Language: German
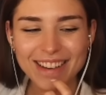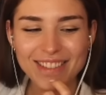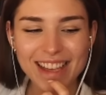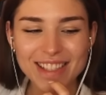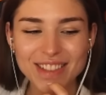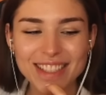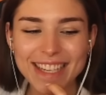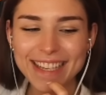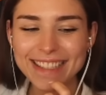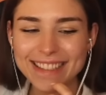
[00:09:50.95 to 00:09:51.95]
Wärst du
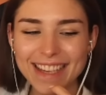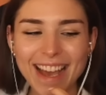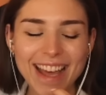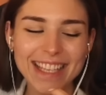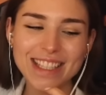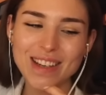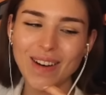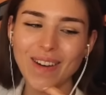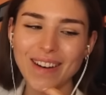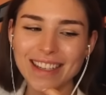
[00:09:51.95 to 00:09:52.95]
nicht? Ey,
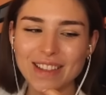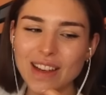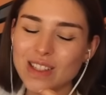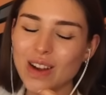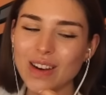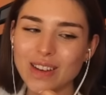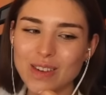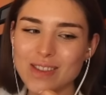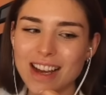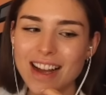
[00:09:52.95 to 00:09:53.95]
doch, ich wäre schon eine
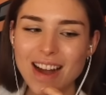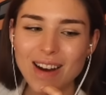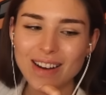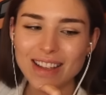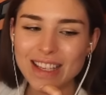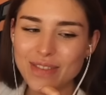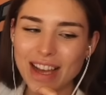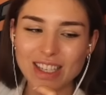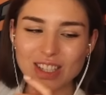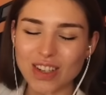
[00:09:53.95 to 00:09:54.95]
coole. Ich
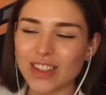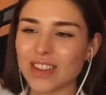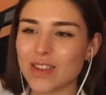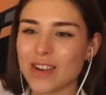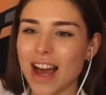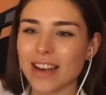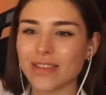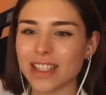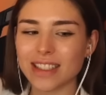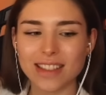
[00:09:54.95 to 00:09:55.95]
wäre schon eine coole
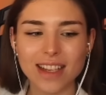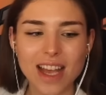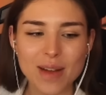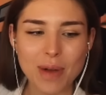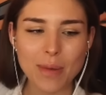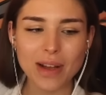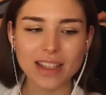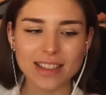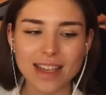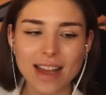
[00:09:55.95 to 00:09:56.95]
Anwältin.
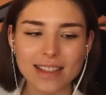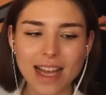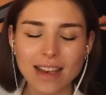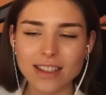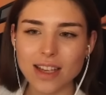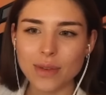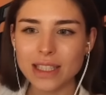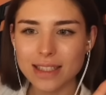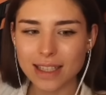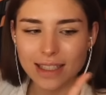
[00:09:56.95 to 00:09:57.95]
Barbara Salisch, aber
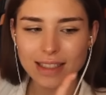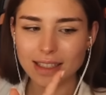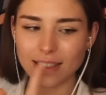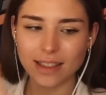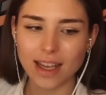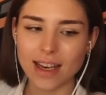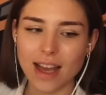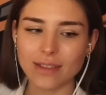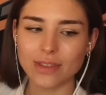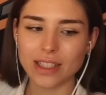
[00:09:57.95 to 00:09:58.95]
die ist Richterin,
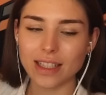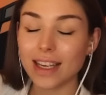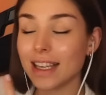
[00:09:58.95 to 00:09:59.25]
keine Anwältin.